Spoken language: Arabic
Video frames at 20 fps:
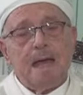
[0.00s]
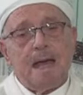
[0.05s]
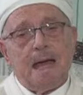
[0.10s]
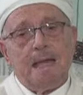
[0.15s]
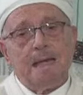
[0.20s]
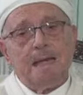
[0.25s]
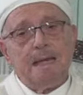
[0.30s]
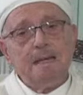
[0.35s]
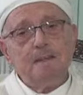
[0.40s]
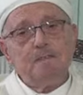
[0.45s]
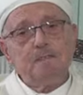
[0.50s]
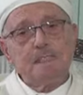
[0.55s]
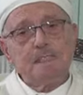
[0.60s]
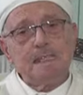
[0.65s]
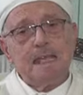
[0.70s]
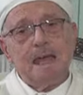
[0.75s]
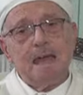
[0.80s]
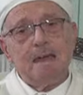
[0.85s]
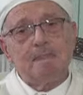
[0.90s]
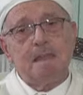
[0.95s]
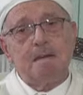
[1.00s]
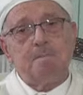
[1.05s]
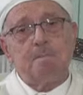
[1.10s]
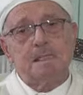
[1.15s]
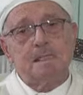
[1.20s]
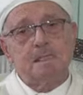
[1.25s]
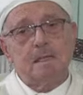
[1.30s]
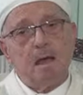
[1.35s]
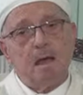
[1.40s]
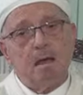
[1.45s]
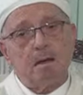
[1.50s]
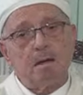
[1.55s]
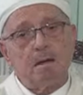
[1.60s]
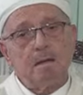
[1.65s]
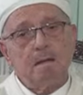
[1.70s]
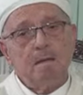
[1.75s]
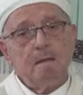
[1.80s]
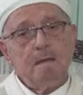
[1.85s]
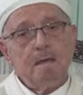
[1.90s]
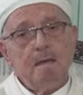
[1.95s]
على نفس هذا المسار
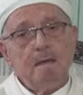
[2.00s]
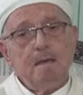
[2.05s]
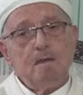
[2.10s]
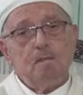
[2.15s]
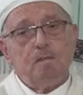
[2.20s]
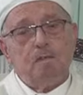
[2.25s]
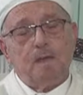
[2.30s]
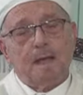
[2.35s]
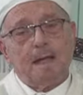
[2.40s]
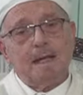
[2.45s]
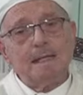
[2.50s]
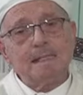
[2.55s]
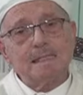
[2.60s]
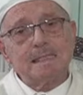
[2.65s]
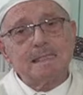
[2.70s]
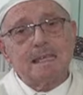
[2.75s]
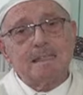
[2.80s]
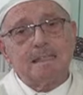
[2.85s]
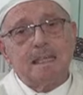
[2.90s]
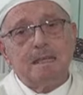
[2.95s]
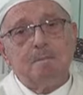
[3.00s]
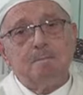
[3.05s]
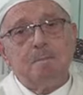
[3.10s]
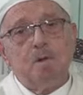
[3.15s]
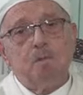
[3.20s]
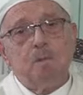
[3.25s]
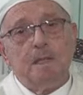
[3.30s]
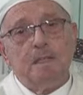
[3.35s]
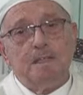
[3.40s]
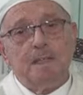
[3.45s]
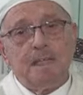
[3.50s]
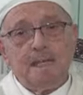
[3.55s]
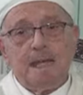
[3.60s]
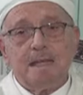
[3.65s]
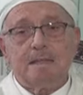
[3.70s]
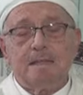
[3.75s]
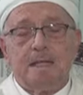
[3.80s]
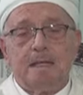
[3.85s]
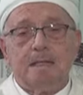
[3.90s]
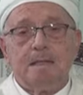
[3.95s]
في قصة
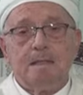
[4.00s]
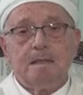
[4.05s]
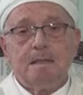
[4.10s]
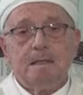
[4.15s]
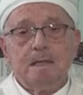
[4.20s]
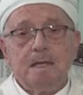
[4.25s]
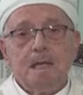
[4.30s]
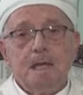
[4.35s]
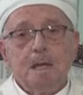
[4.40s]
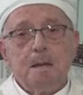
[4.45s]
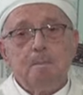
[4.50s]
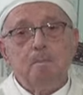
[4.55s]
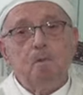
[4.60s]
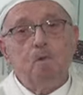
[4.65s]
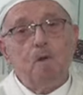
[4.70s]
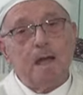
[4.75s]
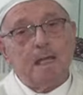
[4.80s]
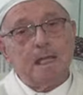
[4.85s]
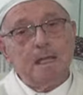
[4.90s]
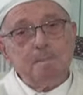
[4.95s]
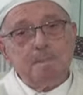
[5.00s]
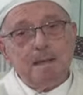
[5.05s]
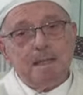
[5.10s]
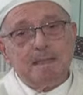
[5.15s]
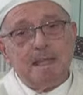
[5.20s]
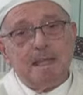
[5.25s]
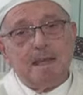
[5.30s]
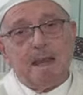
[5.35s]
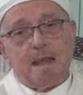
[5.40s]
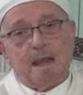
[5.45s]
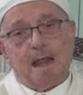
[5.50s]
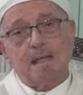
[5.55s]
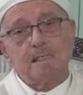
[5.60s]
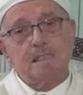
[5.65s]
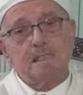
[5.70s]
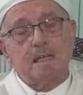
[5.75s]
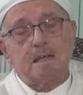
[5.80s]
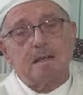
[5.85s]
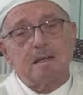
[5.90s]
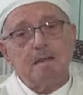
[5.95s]
مولدية مواكبة
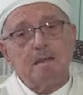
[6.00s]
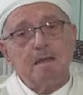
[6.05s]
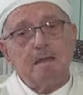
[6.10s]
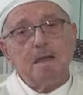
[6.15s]
للعصر